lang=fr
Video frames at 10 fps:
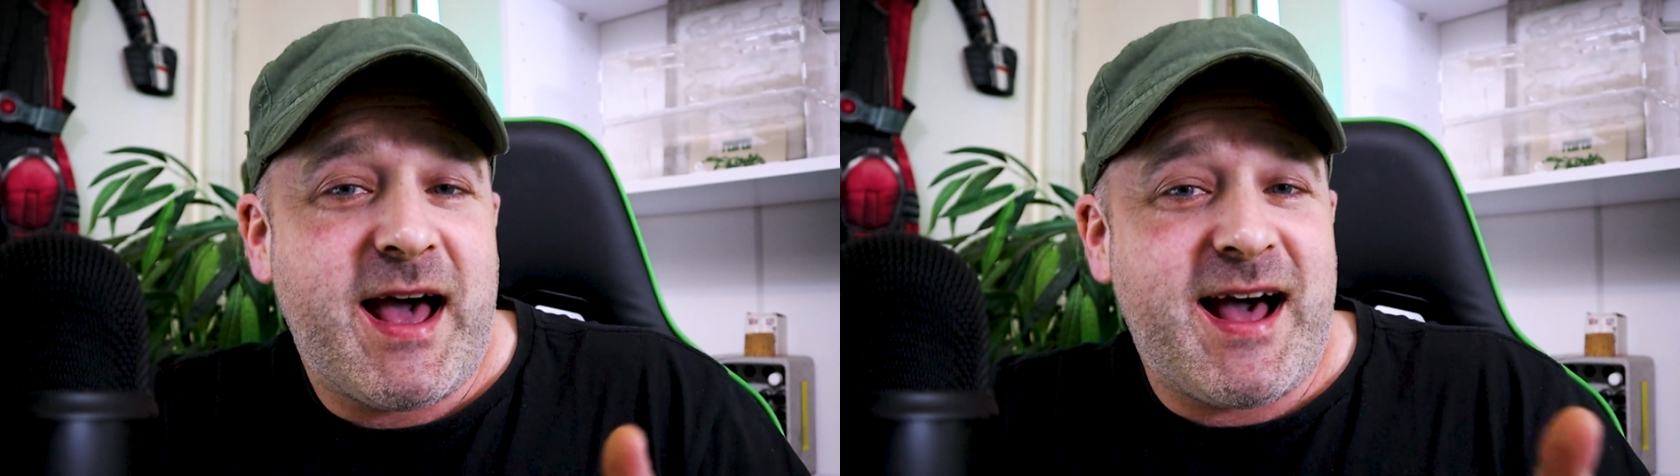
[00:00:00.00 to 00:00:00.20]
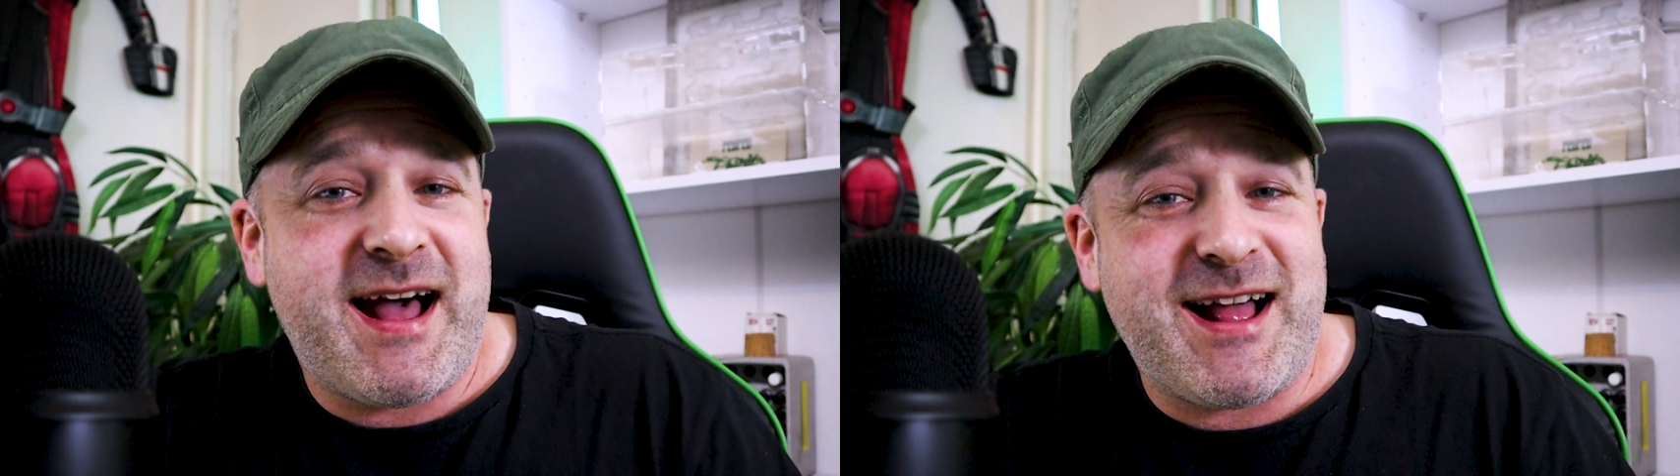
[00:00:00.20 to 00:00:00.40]

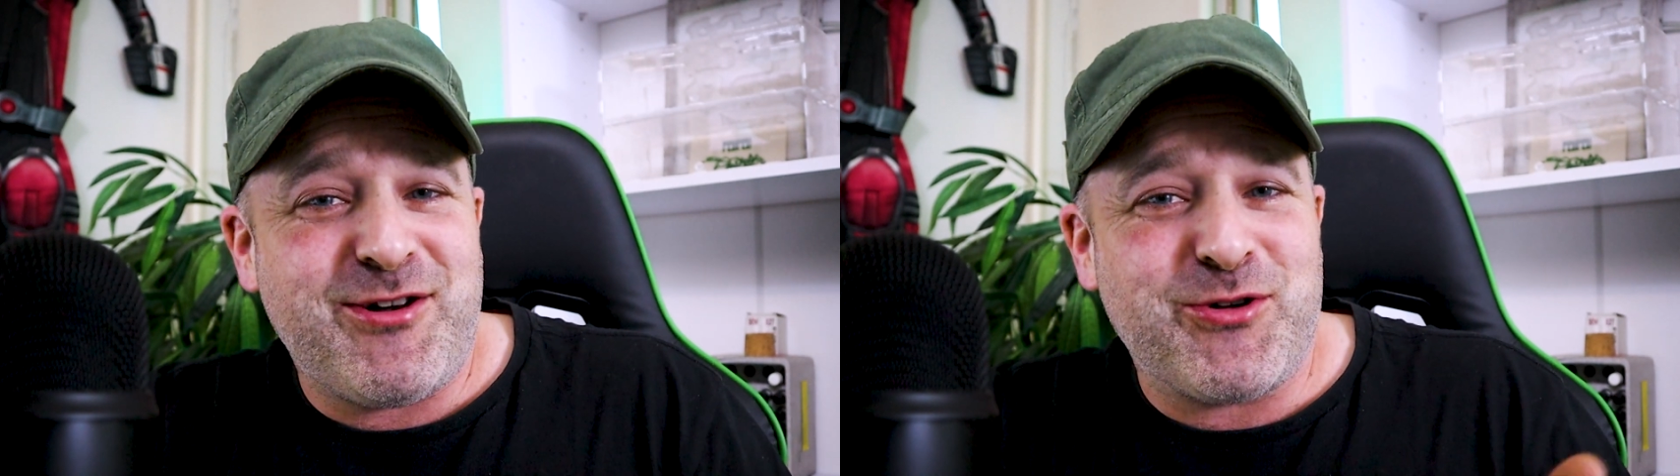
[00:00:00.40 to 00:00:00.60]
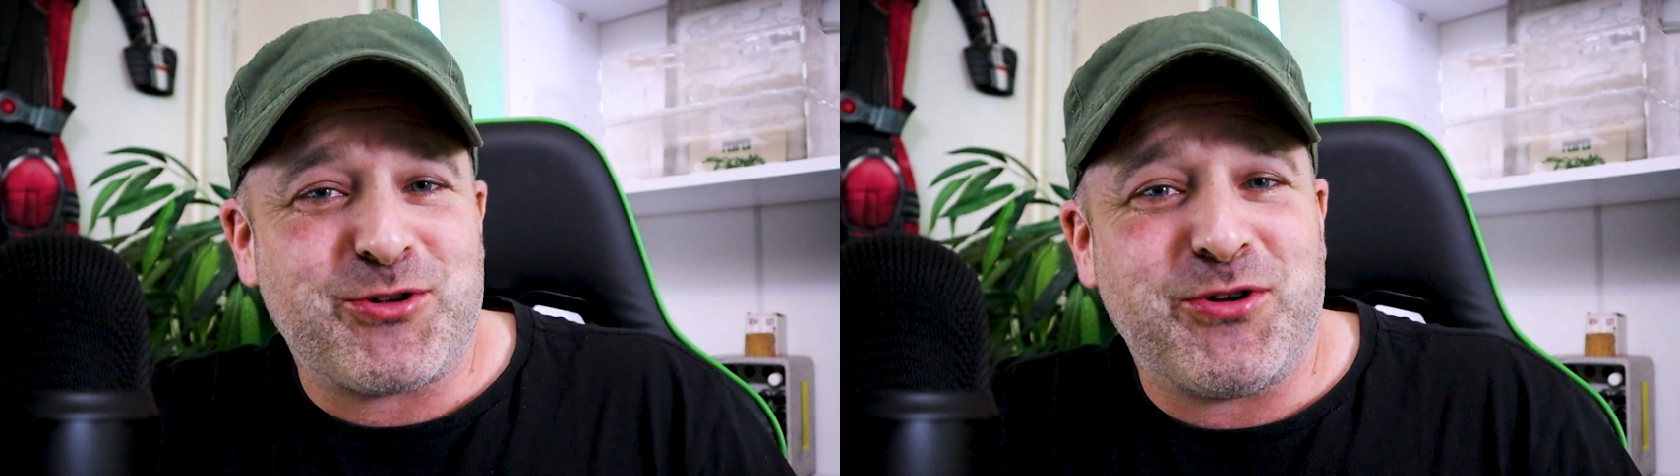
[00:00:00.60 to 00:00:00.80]
à
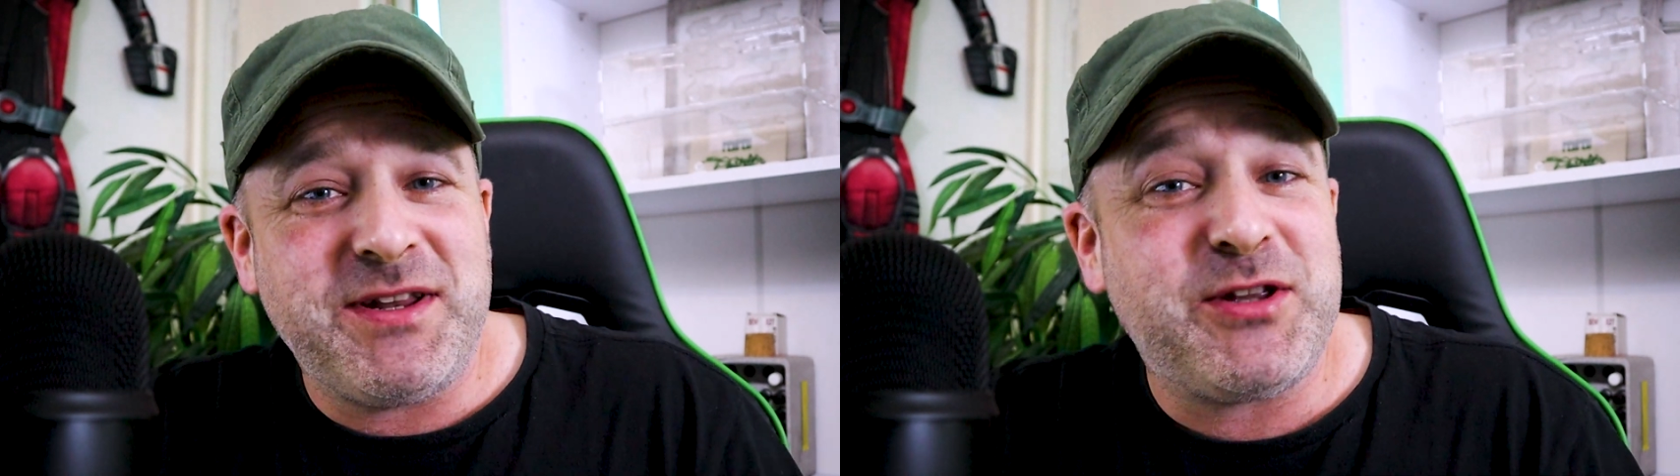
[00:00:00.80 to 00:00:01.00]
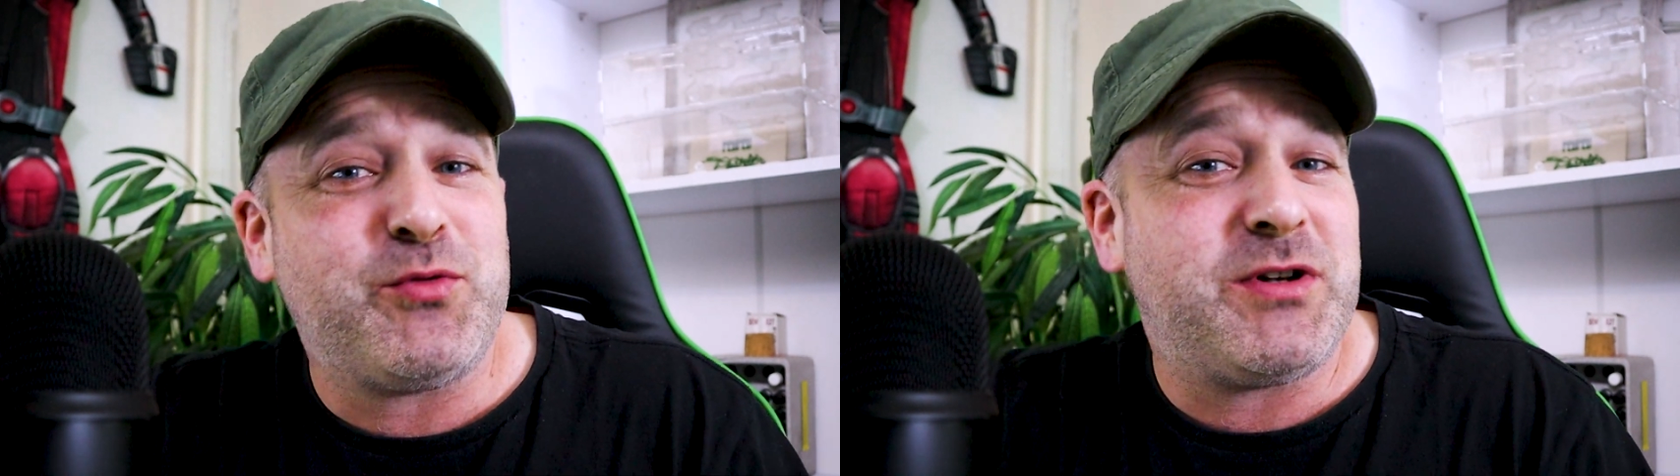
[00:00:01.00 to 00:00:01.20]
leur
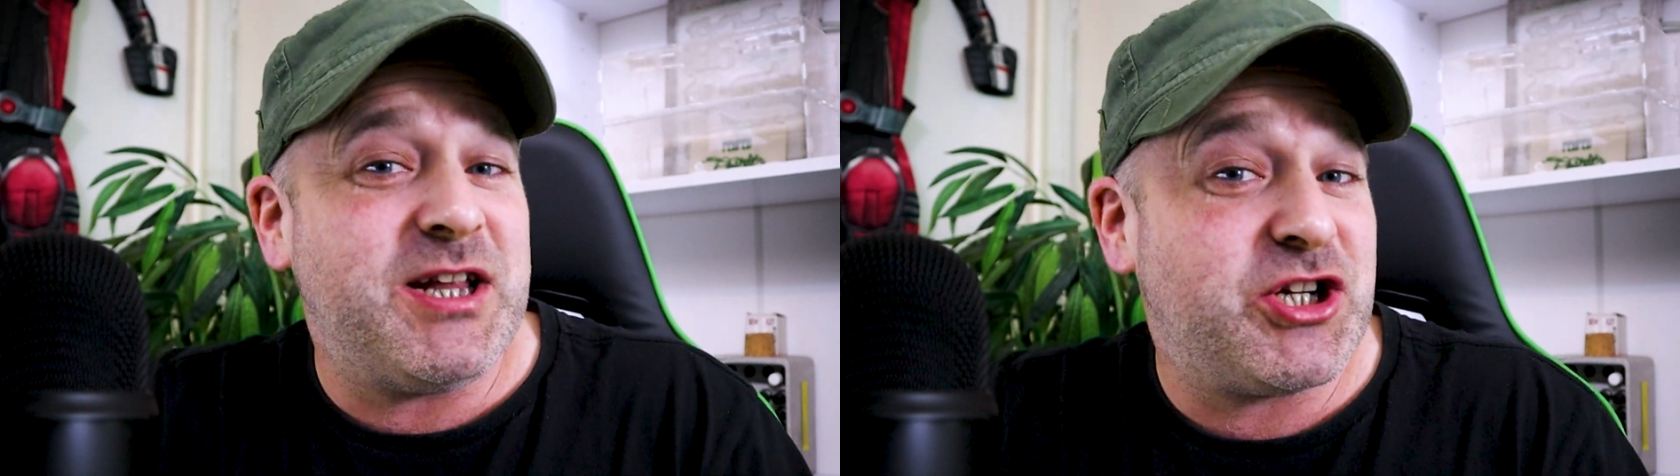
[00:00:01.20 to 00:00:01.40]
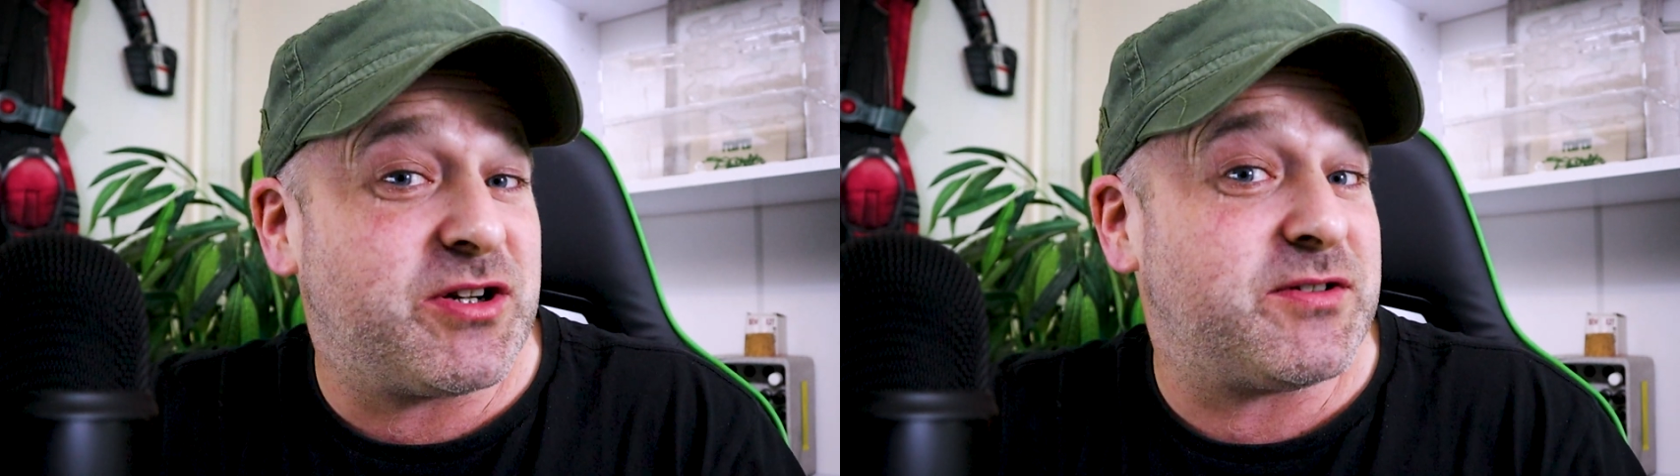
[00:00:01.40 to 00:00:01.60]
donner toutes
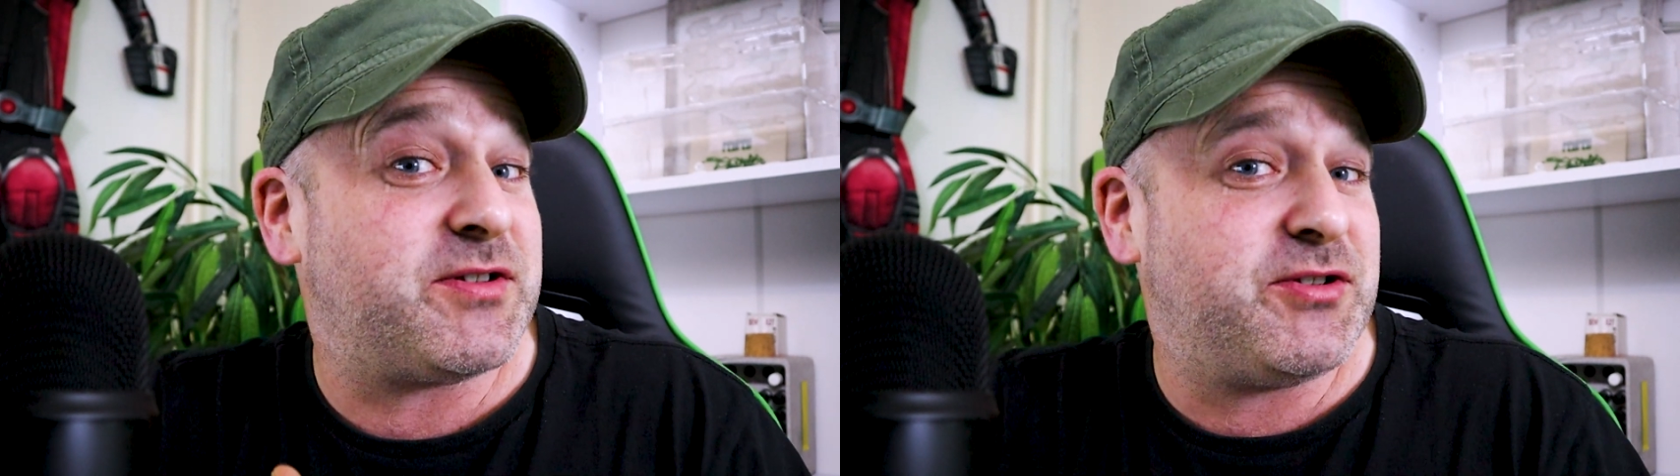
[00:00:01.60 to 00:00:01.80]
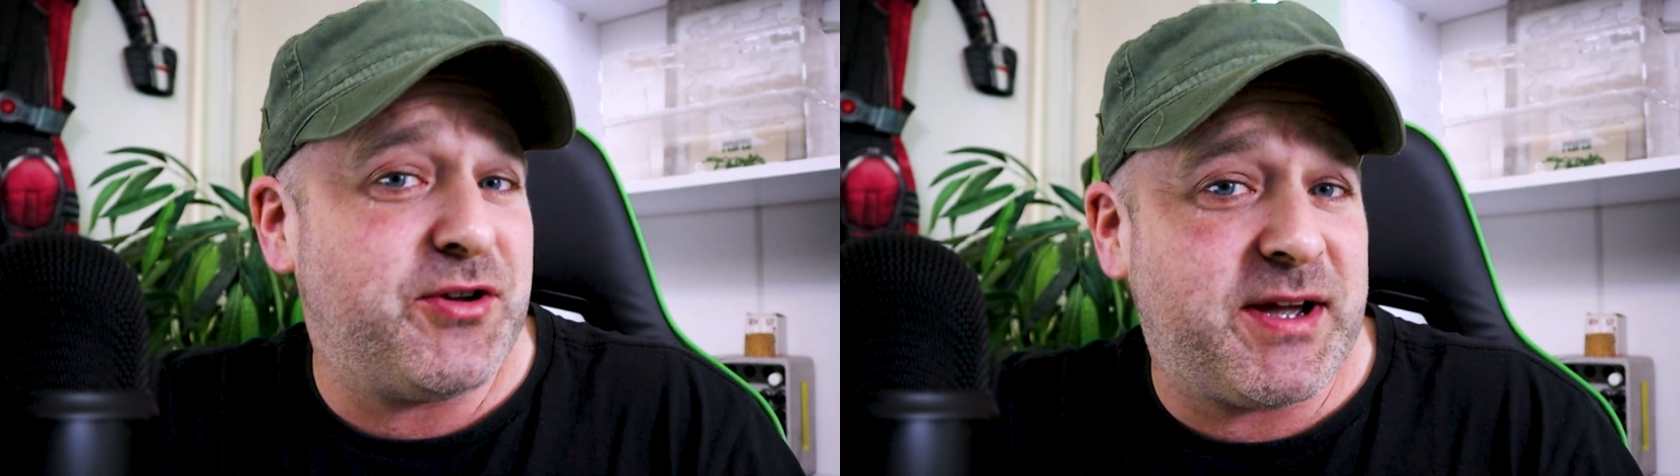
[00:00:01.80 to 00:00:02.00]
les chances de